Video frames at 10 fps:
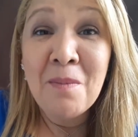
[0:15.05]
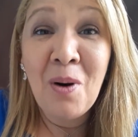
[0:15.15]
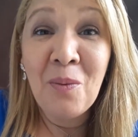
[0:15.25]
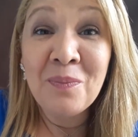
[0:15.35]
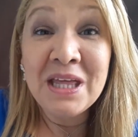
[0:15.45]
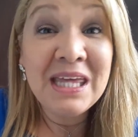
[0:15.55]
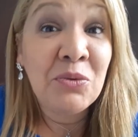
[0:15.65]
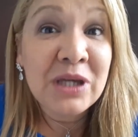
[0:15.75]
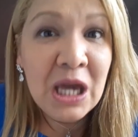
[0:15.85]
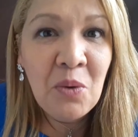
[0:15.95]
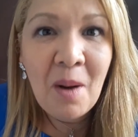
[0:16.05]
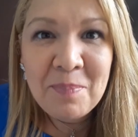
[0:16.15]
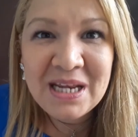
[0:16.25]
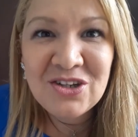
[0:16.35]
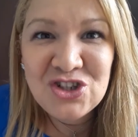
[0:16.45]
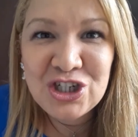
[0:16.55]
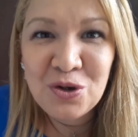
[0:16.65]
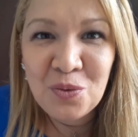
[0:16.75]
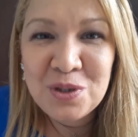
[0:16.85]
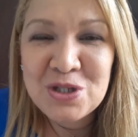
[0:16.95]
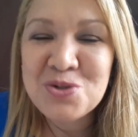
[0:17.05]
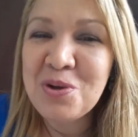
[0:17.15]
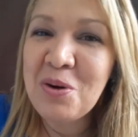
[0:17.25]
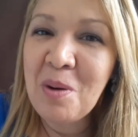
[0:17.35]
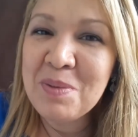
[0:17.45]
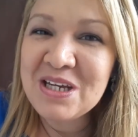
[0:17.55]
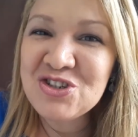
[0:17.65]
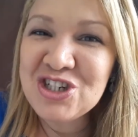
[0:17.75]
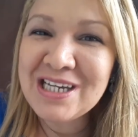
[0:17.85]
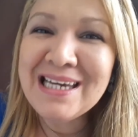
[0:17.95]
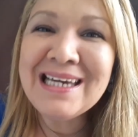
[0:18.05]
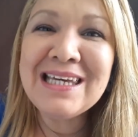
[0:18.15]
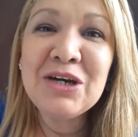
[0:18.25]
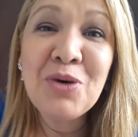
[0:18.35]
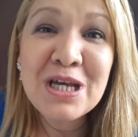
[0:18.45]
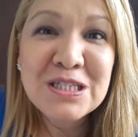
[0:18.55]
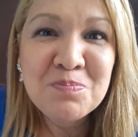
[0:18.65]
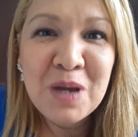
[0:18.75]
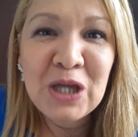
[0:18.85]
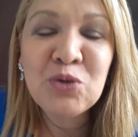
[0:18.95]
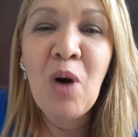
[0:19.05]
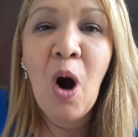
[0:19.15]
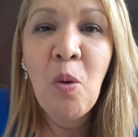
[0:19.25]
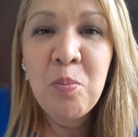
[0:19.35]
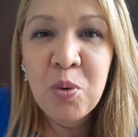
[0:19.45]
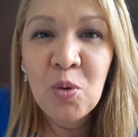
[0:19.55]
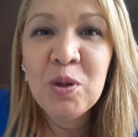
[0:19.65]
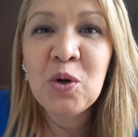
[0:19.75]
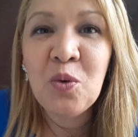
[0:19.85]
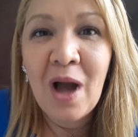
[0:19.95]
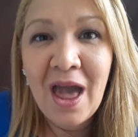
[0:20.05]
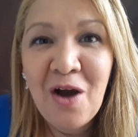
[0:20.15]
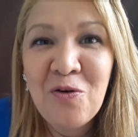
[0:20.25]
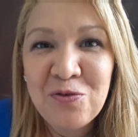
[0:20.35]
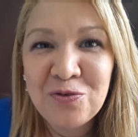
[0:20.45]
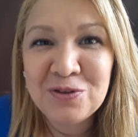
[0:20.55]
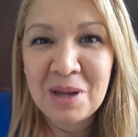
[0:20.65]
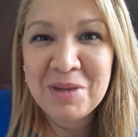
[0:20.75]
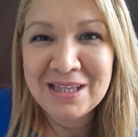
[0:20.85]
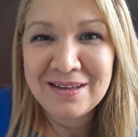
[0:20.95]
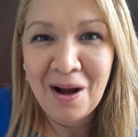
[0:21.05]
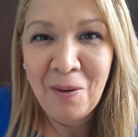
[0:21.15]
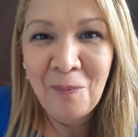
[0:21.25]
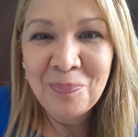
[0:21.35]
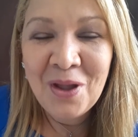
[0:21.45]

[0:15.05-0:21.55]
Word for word: Bom, e o que eu aprendi com isso? Eu aprendi que o respeito ao público é o fundamental.